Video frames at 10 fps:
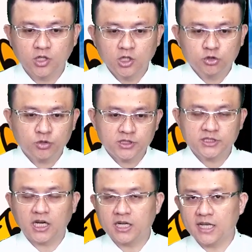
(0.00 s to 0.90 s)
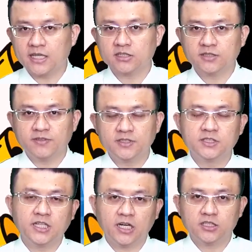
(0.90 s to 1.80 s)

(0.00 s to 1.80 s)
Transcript: 所以想要拿到这份资料，